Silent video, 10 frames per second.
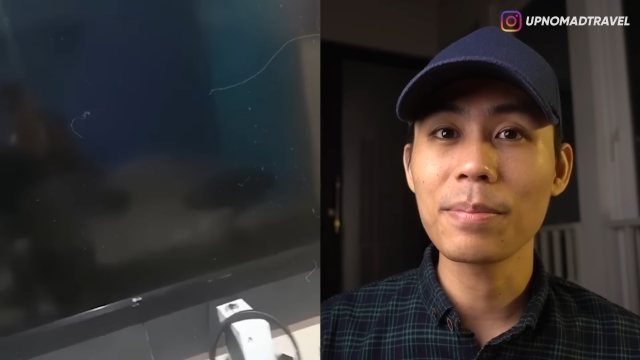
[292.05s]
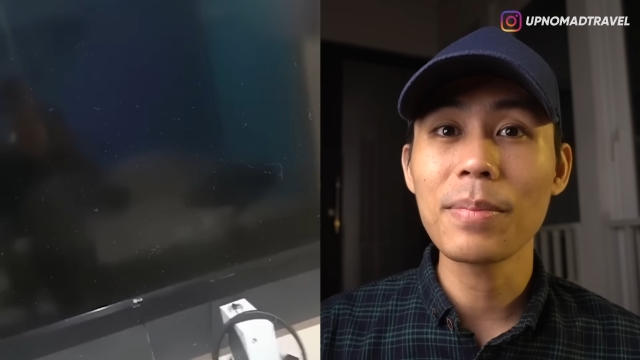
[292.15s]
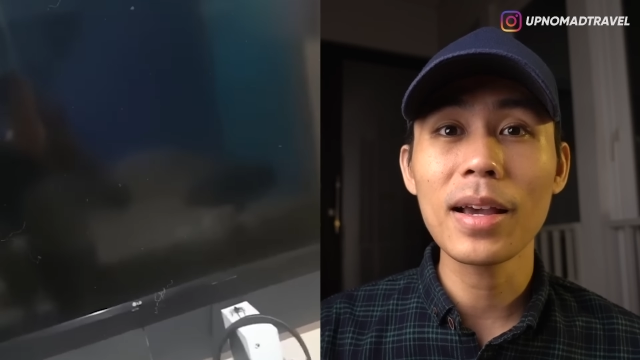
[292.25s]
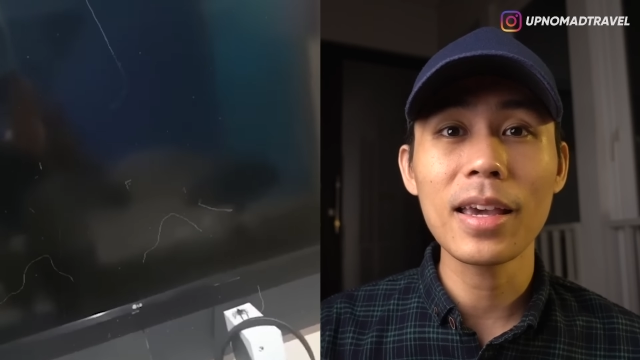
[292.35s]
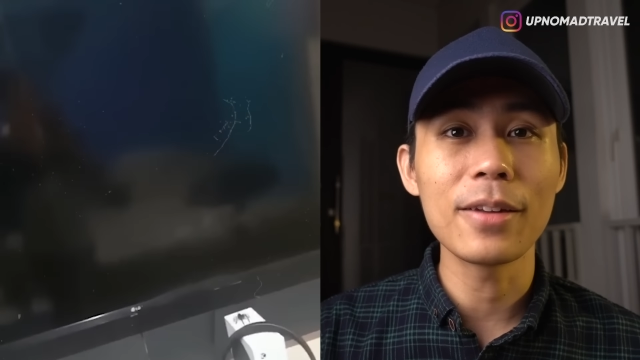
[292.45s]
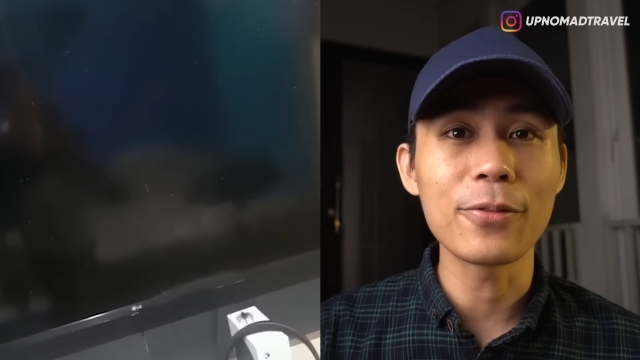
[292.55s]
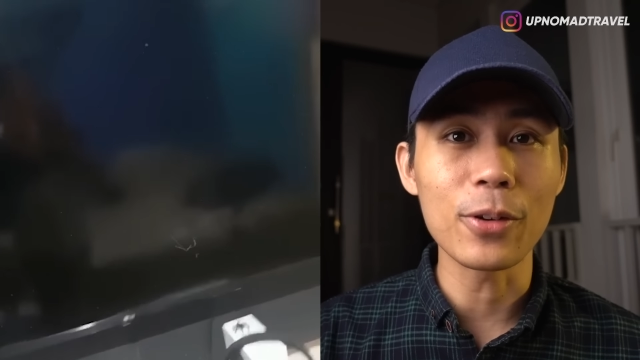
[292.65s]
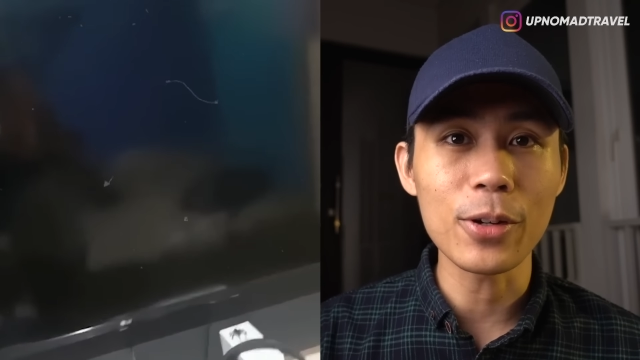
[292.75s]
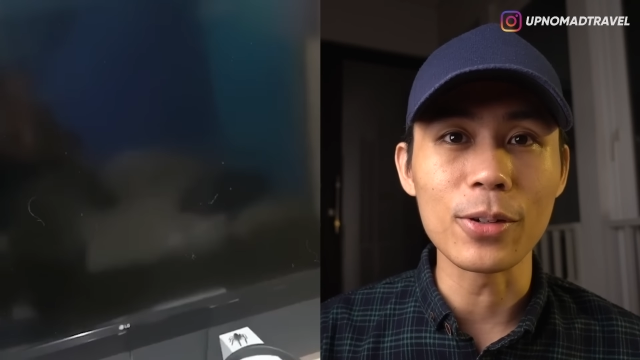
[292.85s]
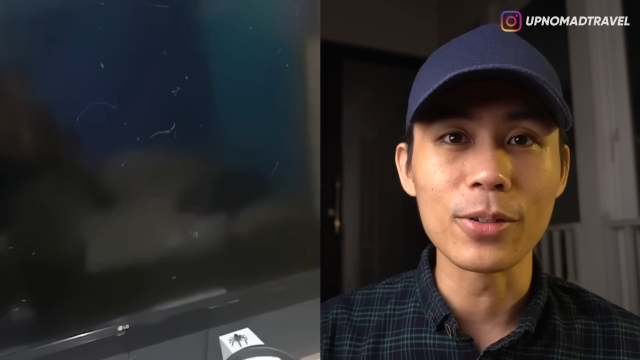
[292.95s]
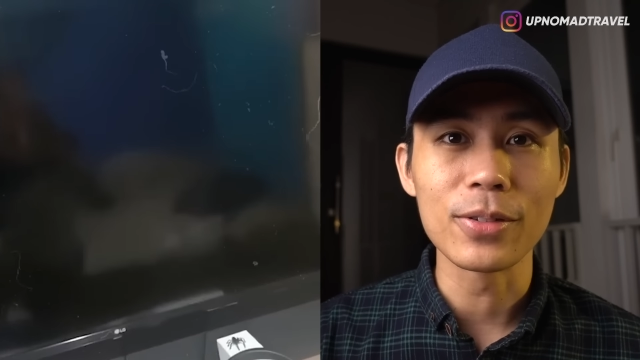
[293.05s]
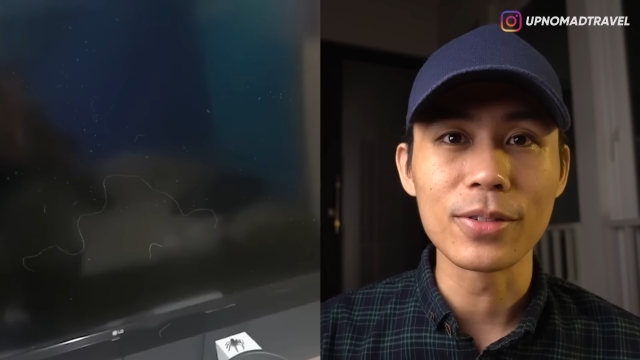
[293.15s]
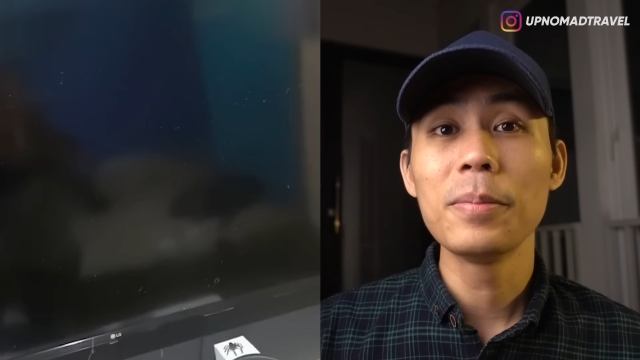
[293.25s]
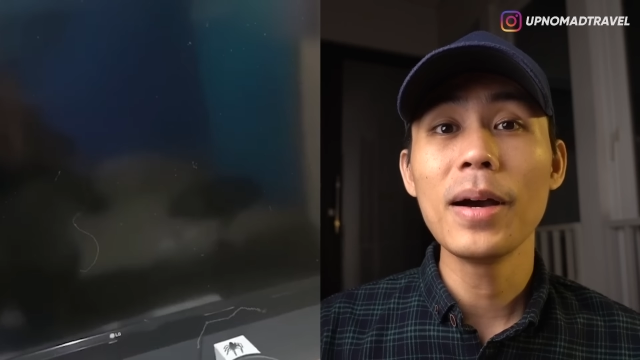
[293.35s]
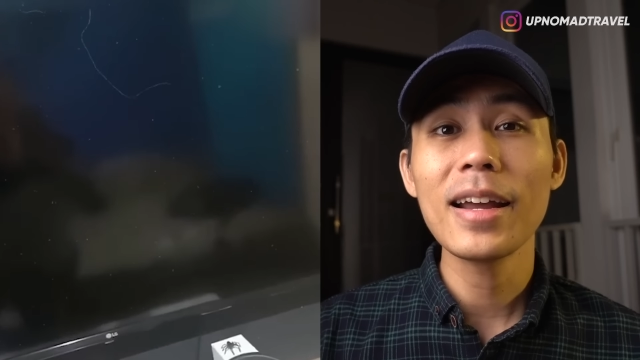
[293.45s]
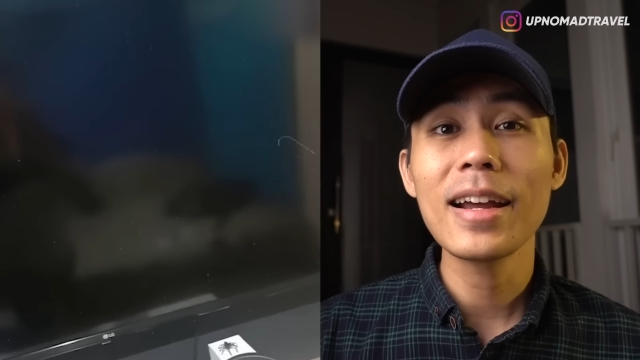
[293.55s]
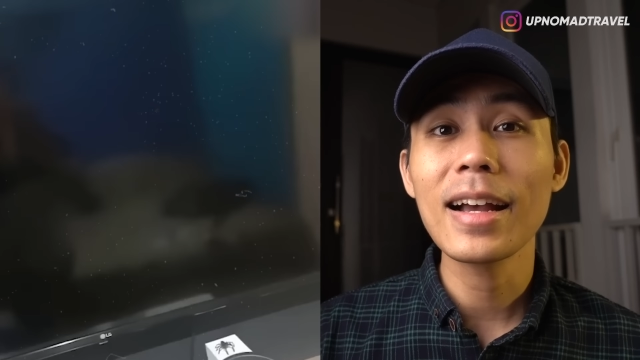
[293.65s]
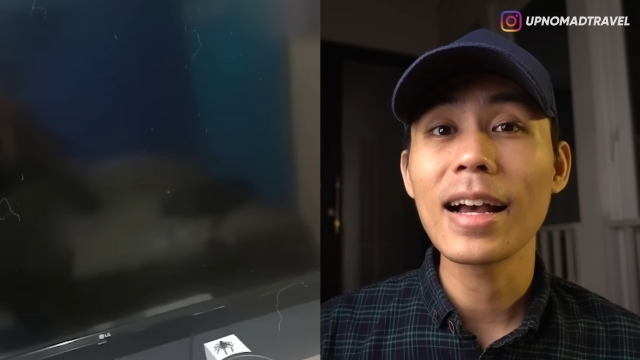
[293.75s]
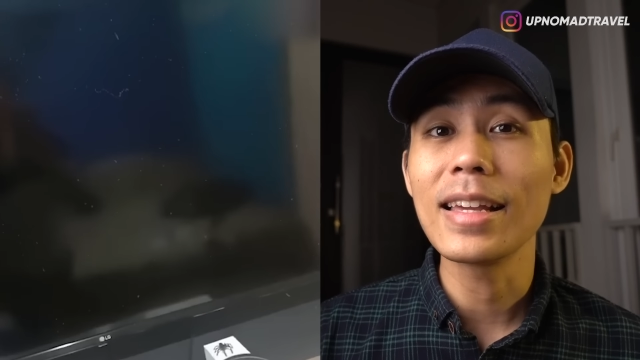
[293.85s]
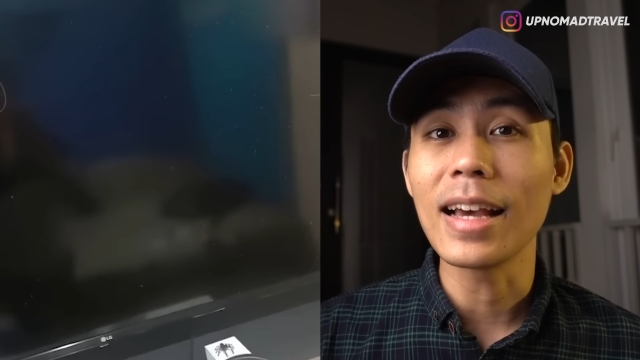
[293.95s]
pakai handphone lo.
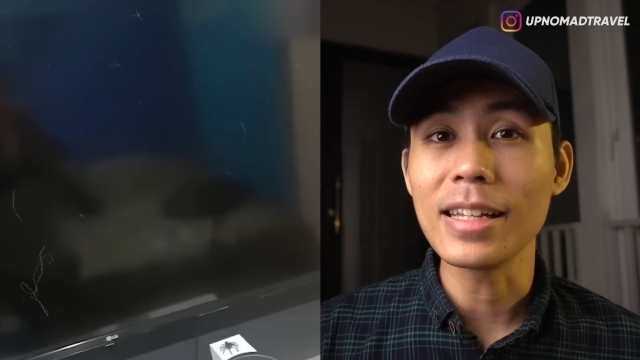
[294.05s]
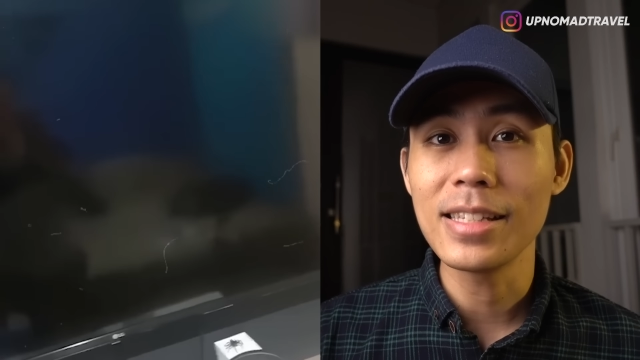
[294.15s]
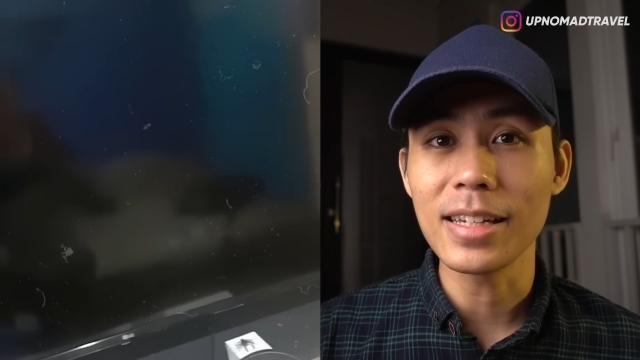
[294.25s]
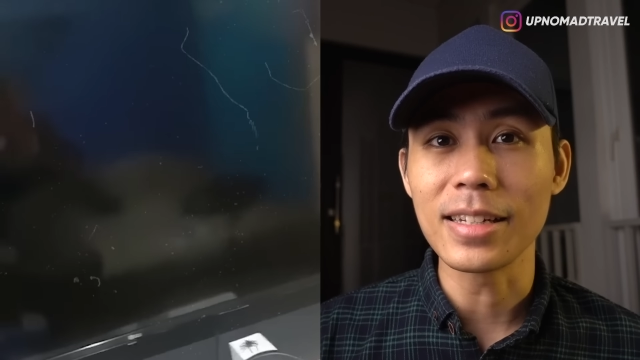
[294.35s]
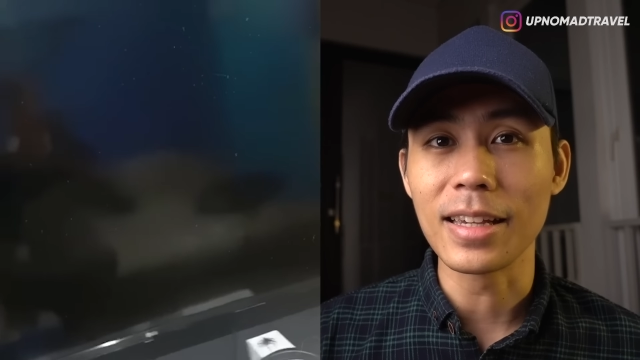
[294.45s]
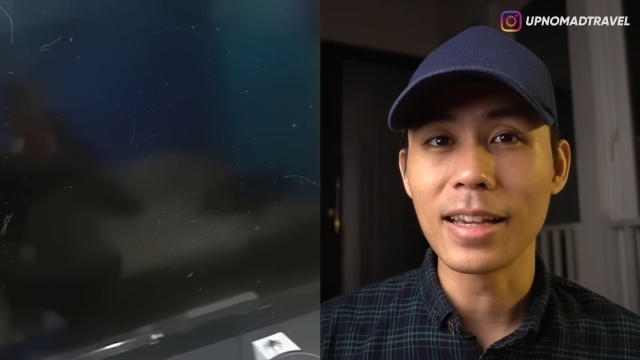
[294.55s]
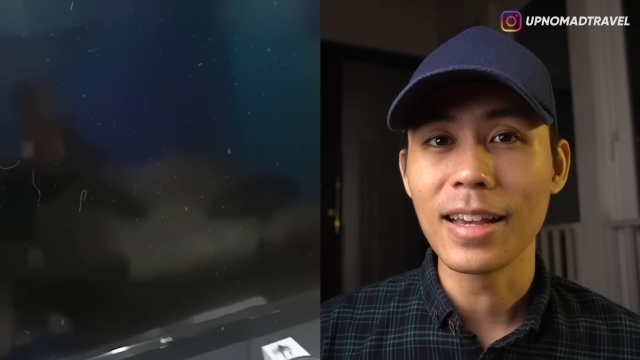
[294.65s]
Barangkali aja nih,